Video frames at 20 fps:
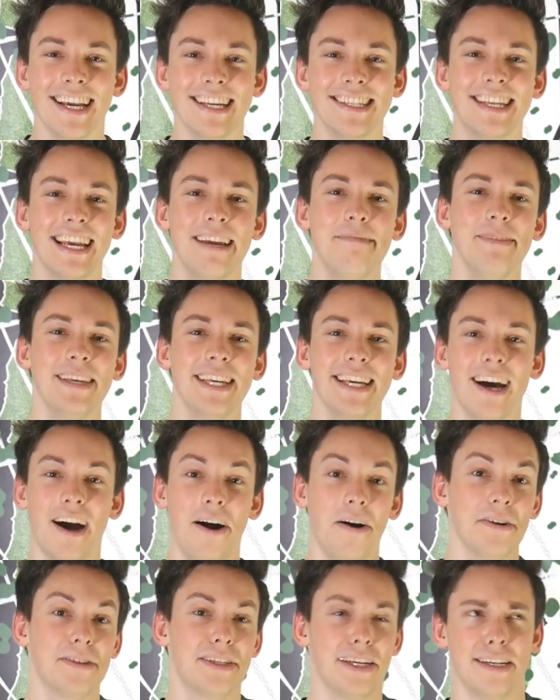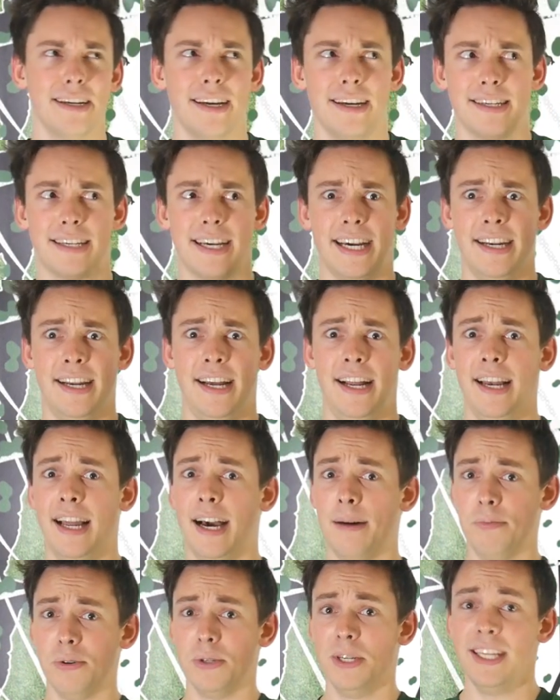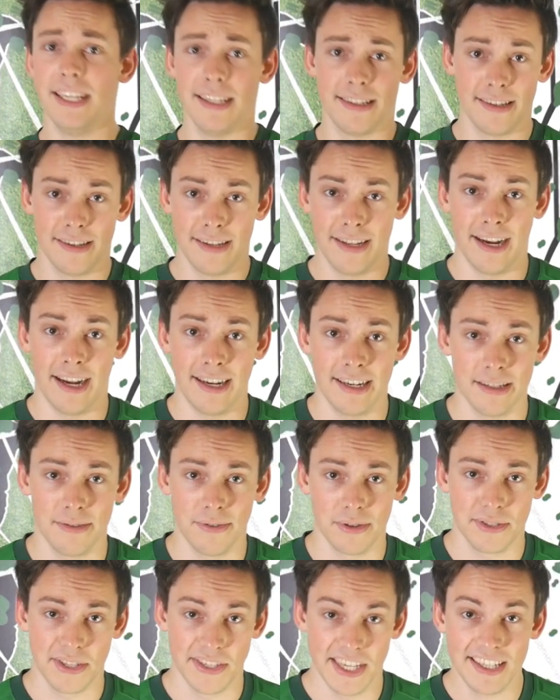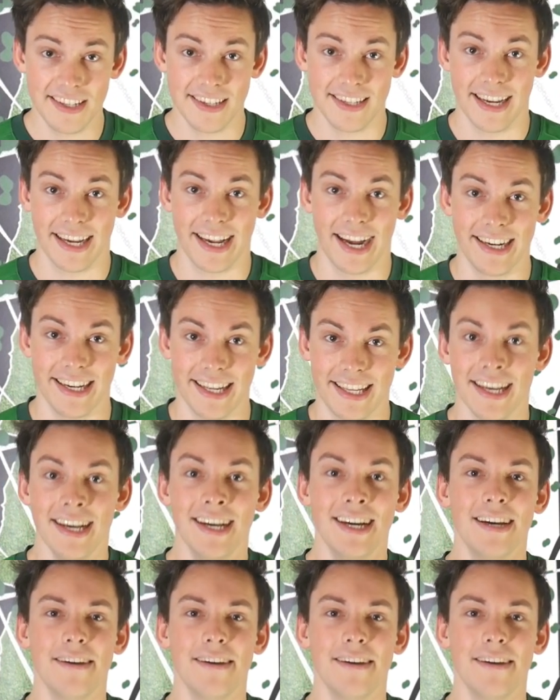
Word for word: indem ihr auch den Kanal abonniert. Ja, anders funktioniert das ja gar nicht.